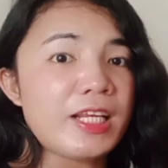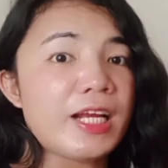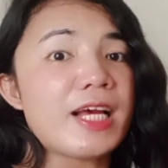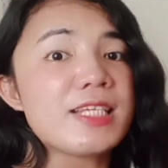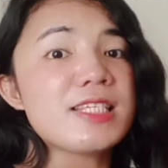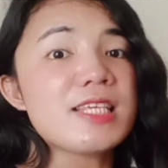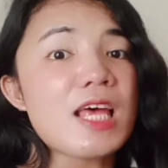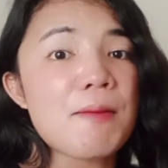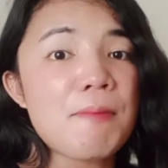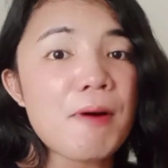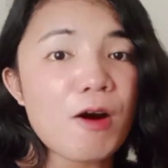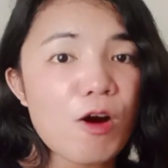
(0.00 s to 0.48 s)
niya.
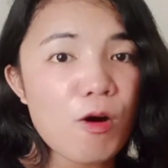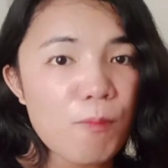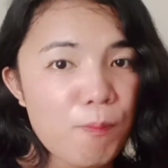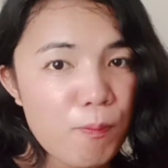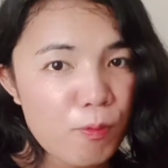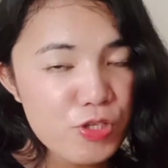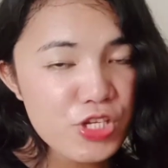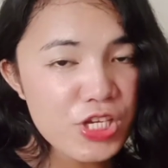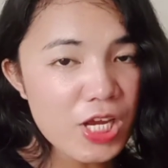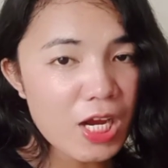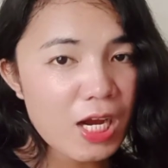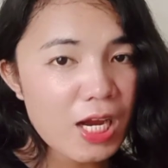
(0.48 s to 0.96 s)
Kasama ko
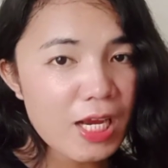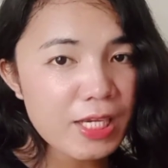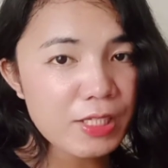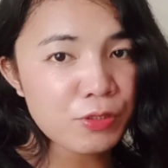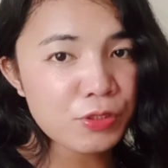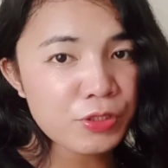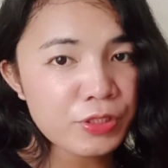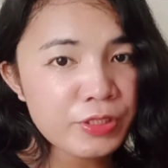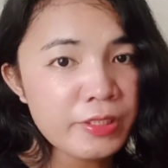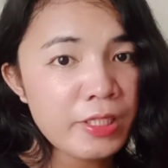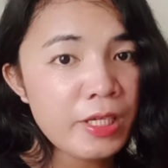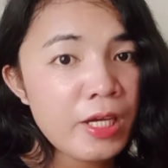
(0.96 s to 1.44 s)
po siya
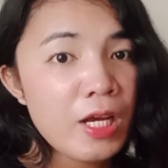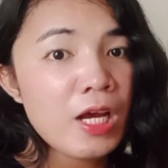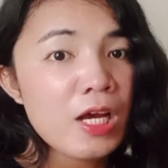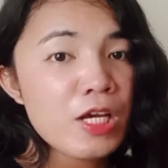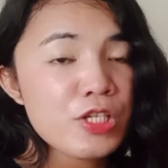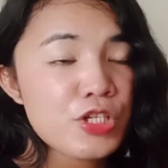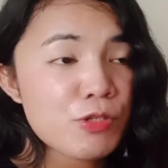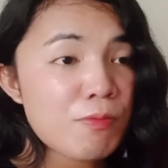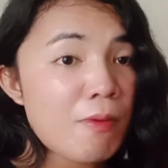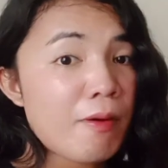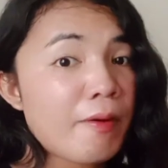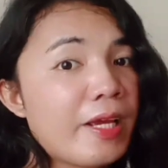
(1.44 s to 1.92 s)
ngayon.
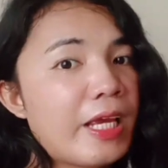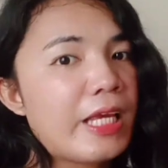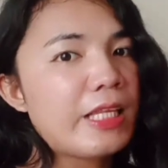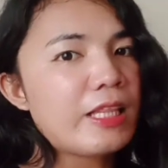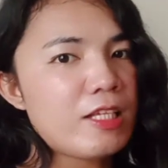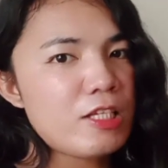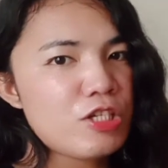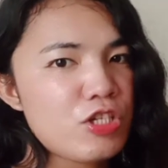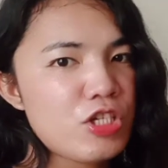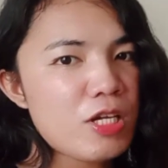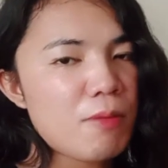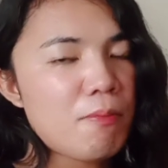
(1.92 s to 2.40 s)
So
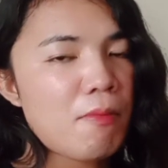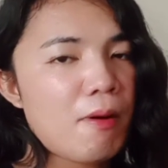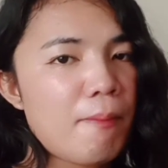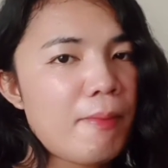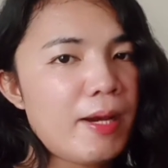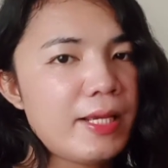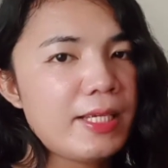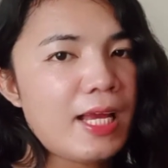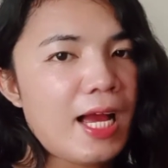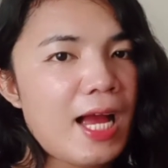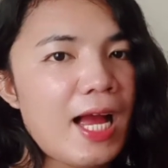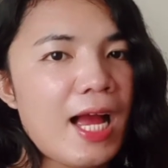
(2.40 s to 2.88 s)
makikita niyo siya
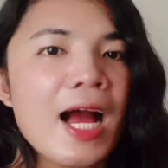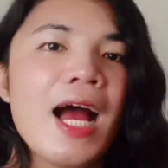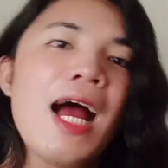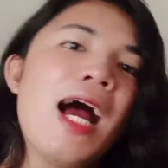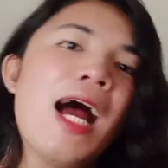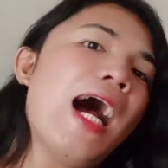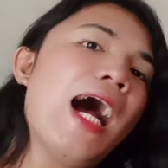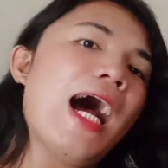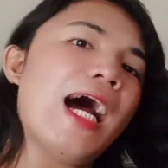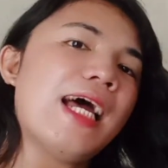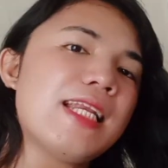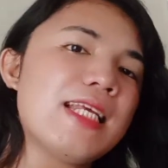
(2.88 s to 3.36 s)
mamaya.
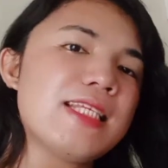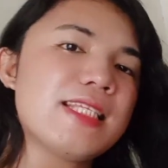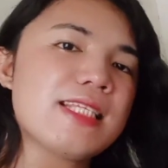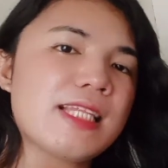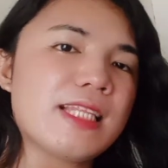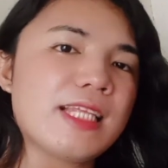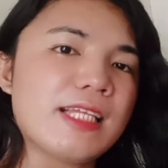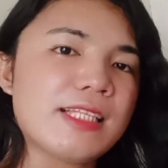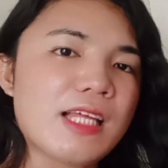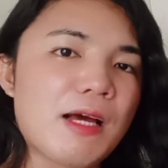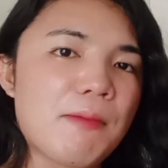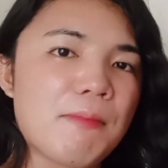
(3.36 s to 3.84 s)
And si
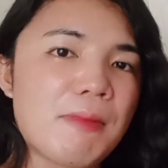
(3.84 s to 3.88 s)
Tita